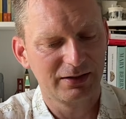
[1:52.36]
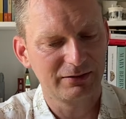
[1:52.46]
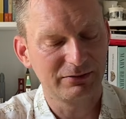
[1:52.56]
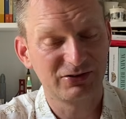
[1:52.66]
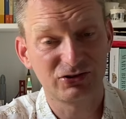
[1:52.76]

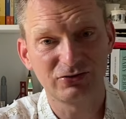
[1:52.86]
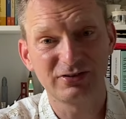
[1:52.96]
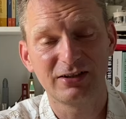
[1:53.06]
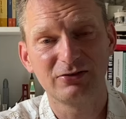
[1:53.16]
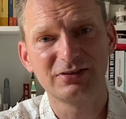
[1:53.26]

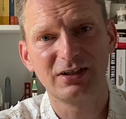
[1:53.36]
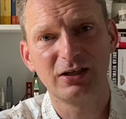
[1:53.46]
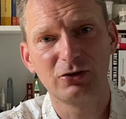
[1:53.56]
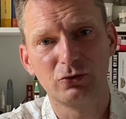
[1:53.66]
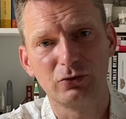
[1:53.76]
Wstrząsająca
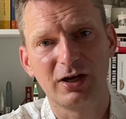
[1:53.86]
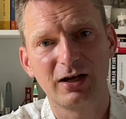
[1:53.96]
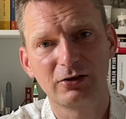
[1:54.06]
lektura,